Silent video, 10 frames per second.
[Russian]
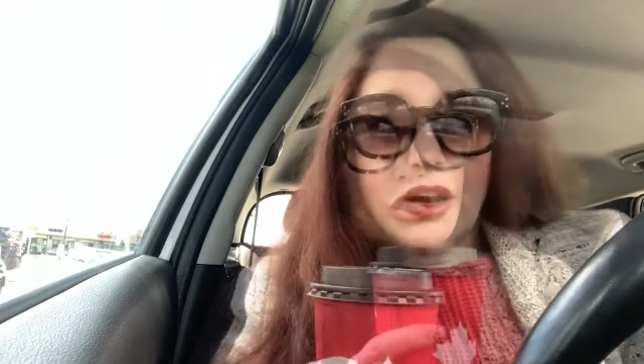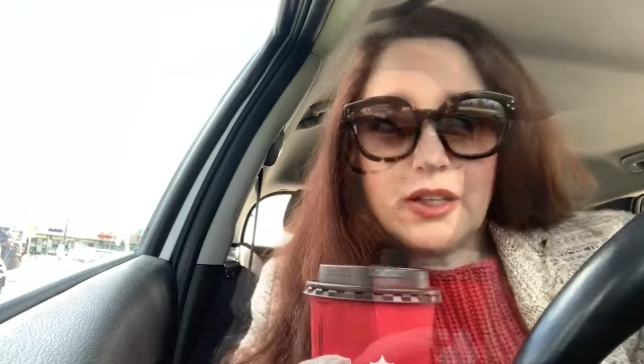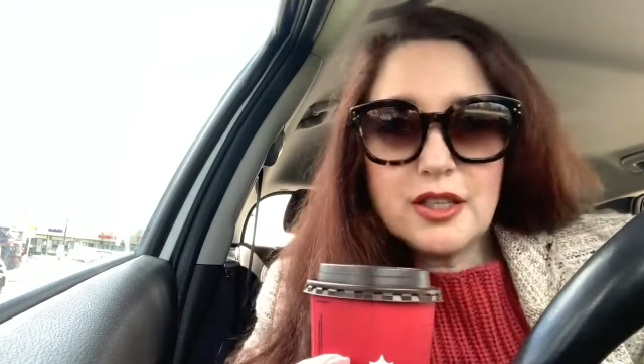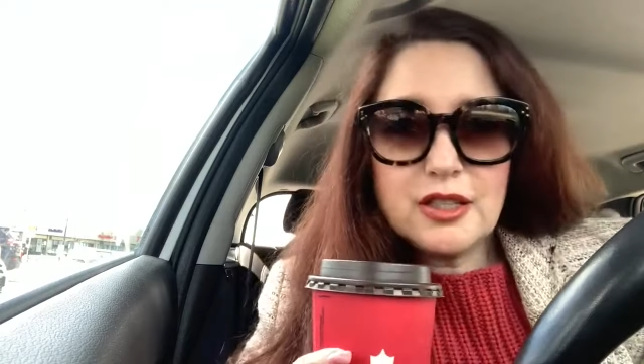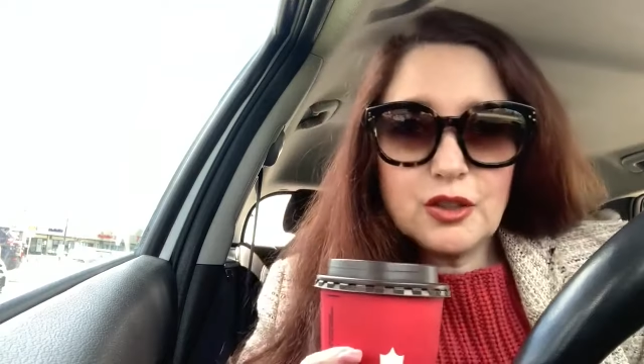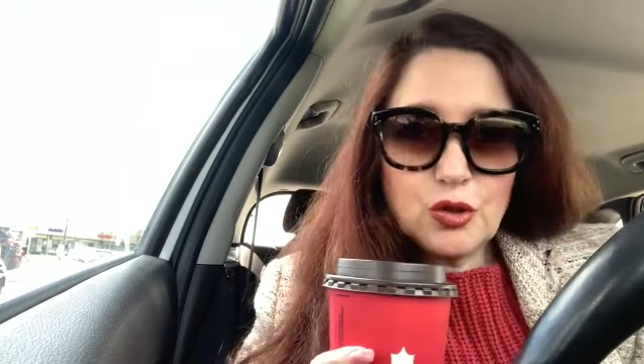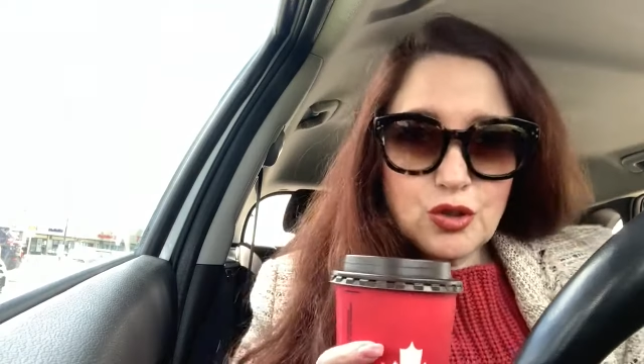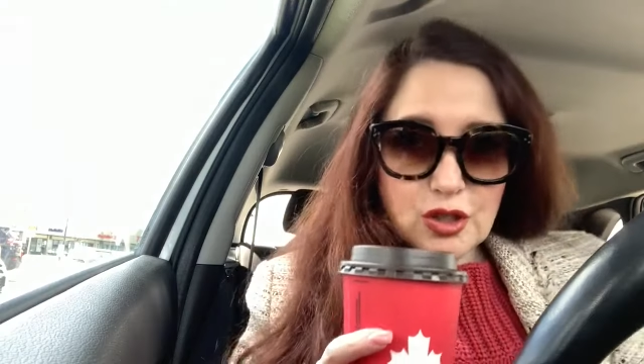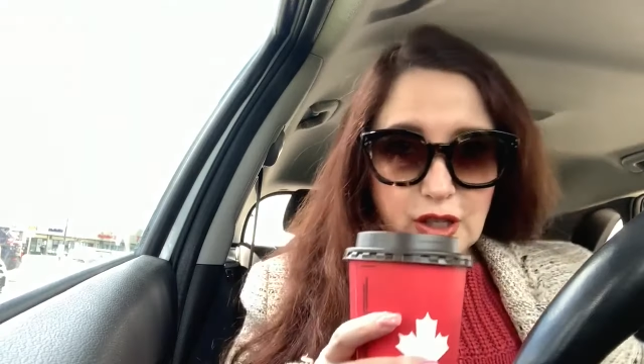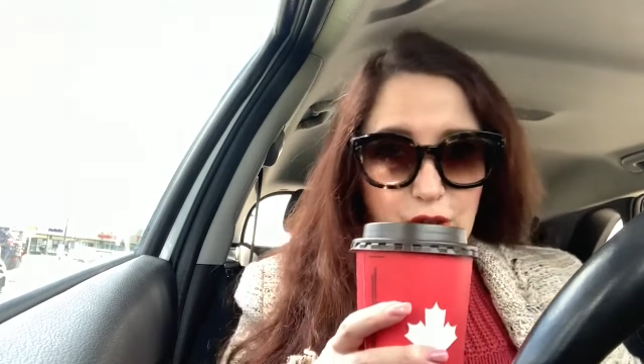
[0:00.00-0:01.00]
А если кто
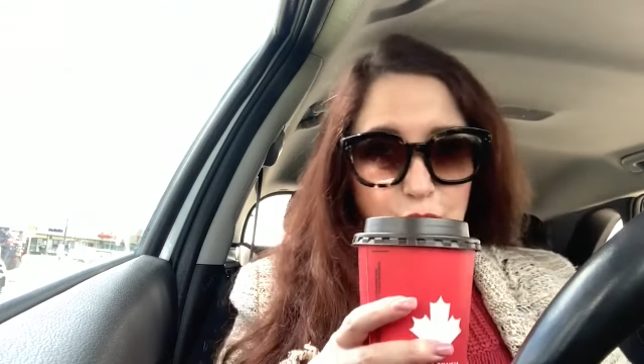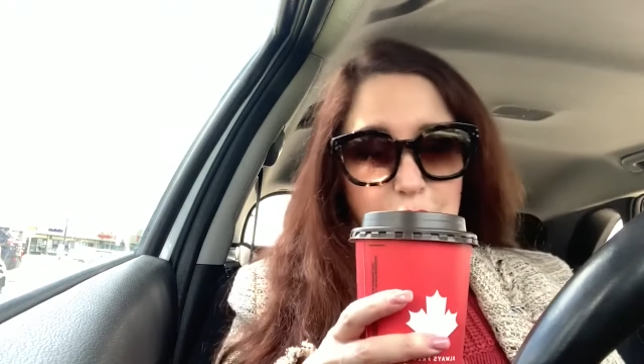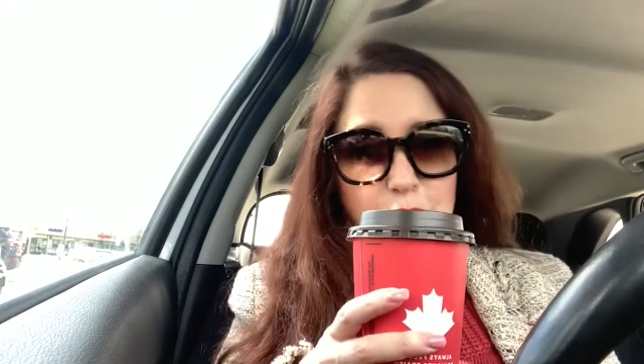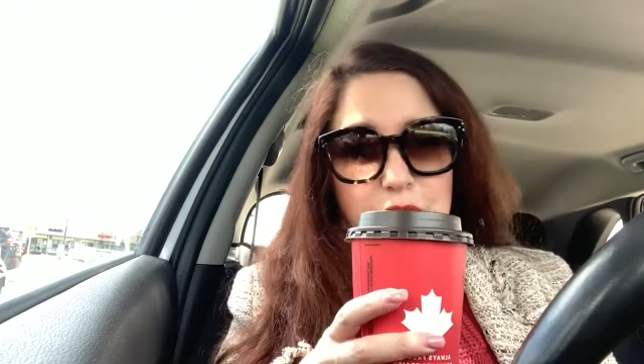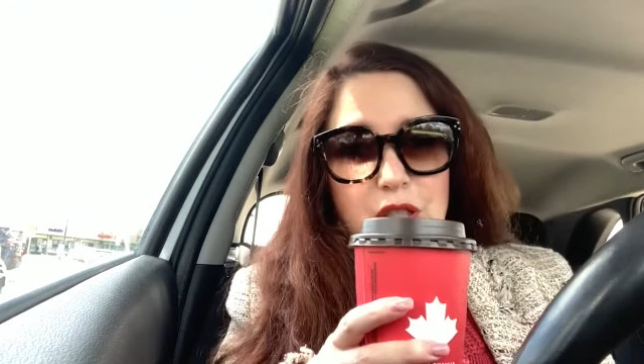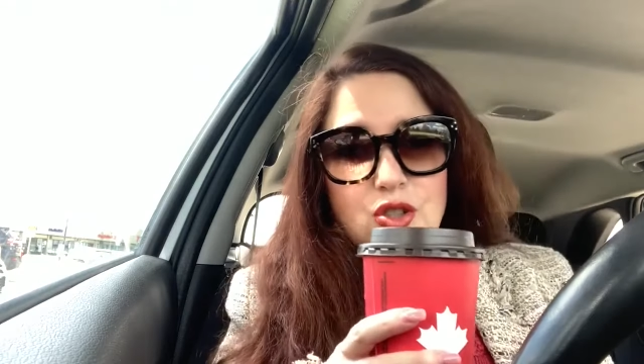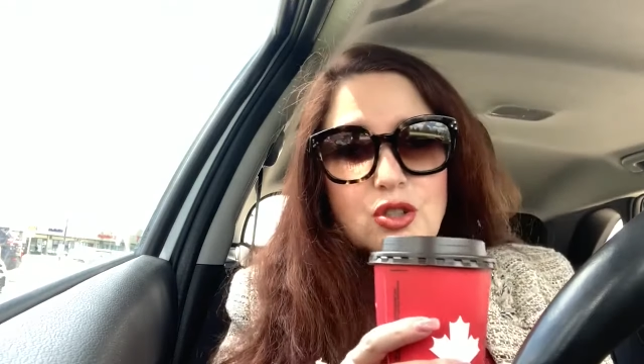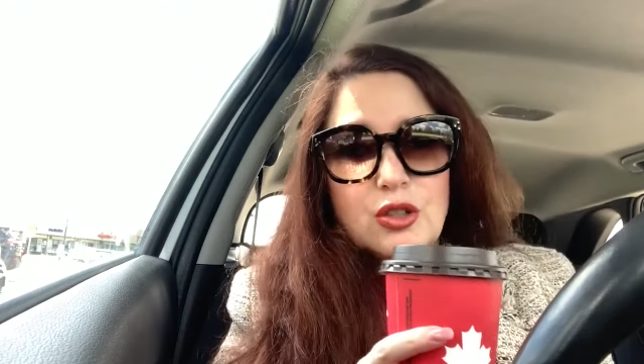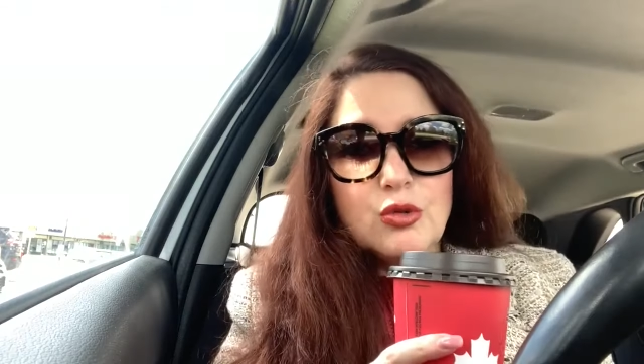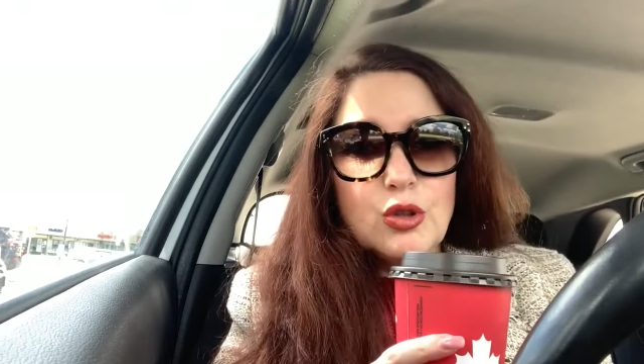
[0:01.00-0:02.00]
не знает, то мне
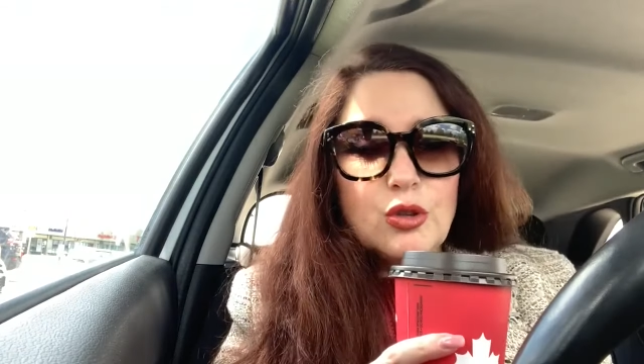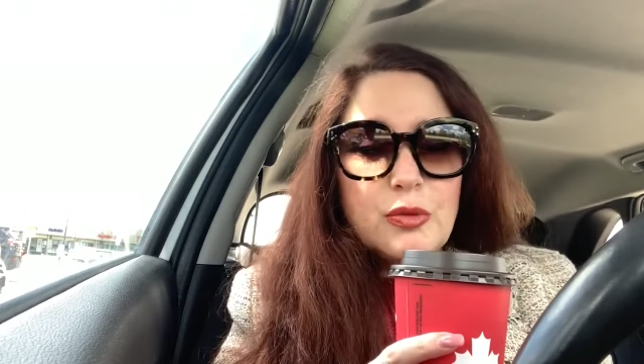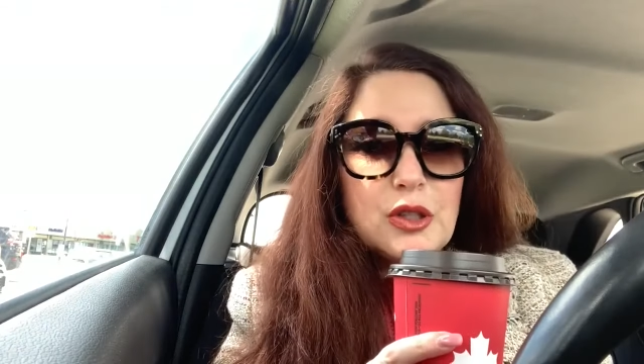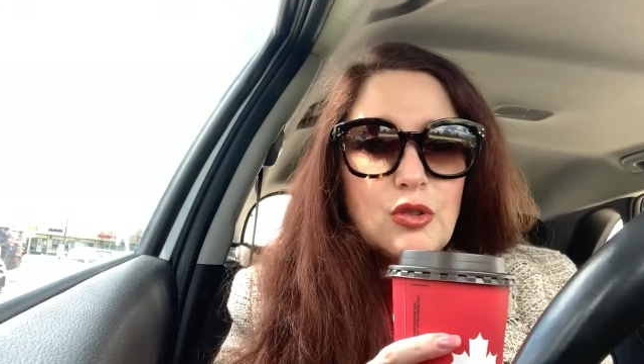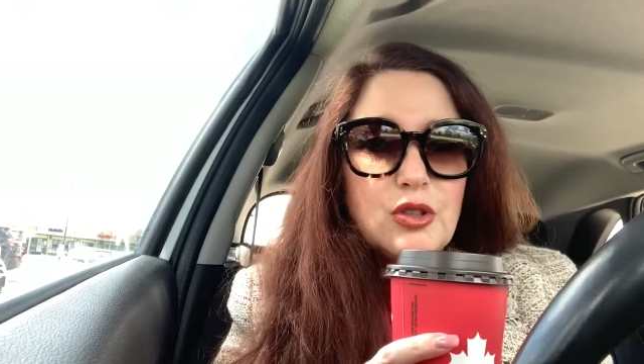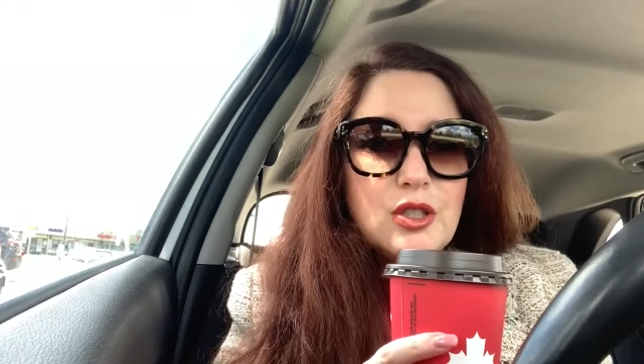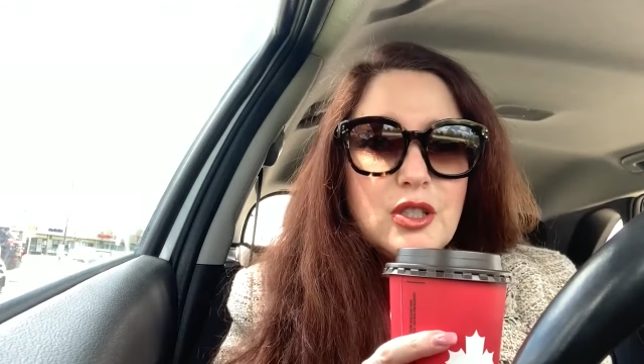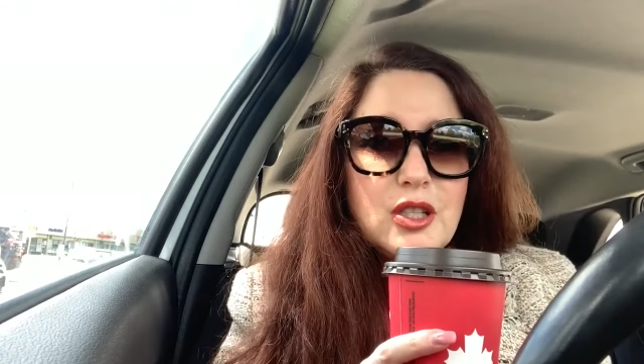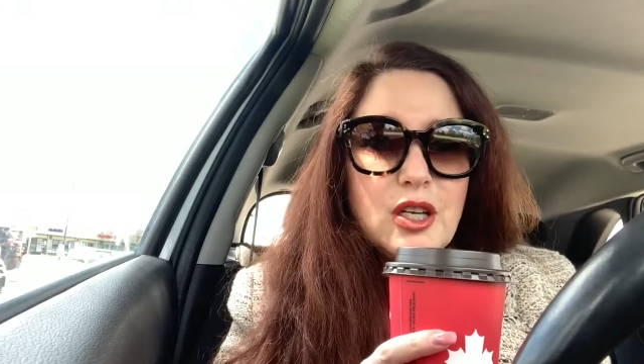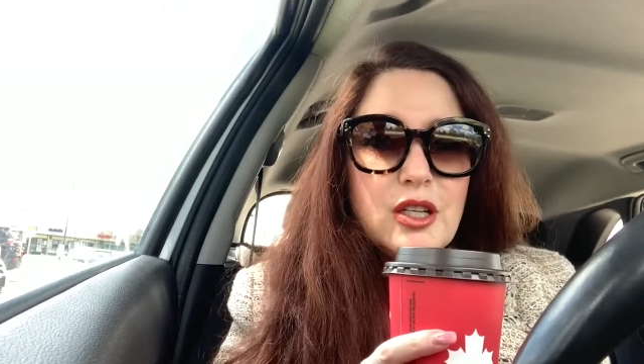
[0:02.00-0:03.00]
54 года, у меня трое
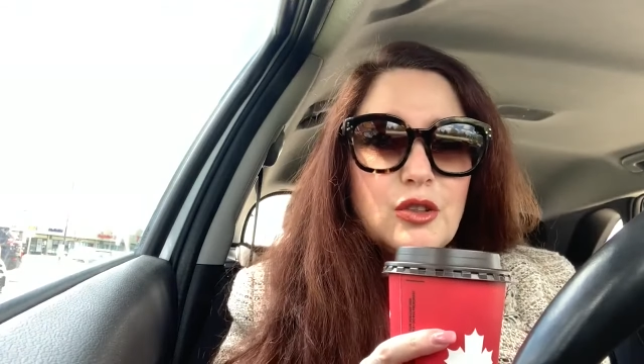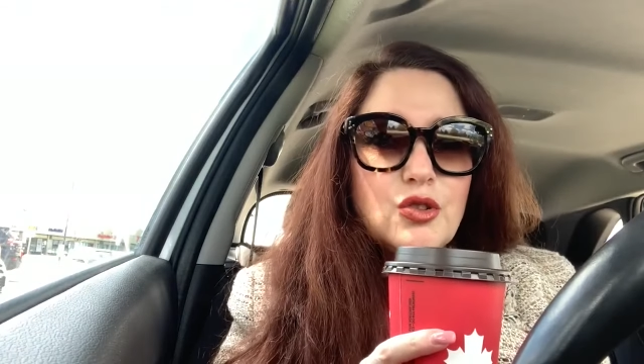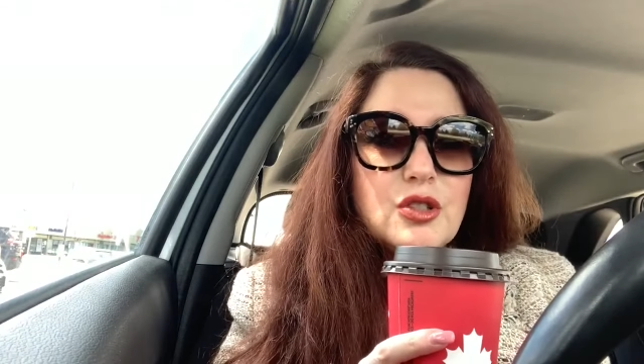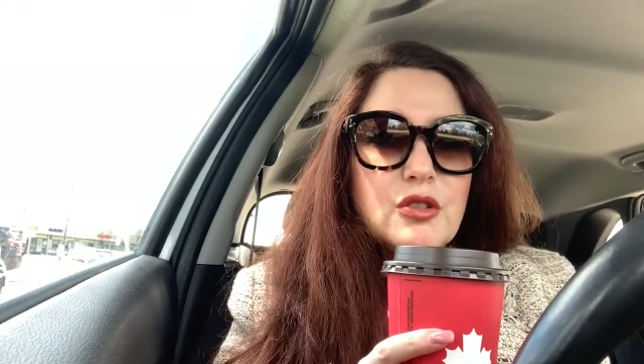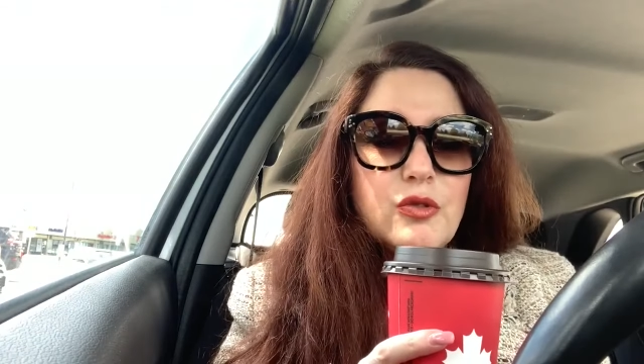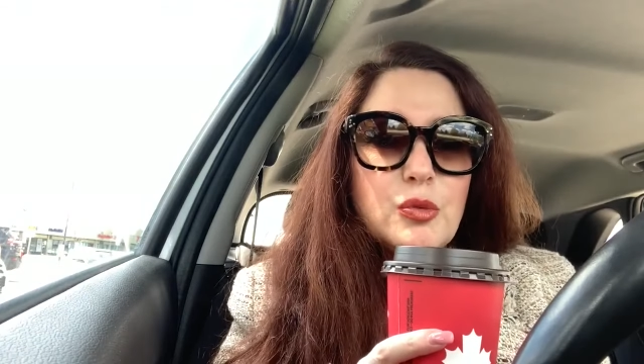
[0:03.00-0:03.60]
детей, то есть,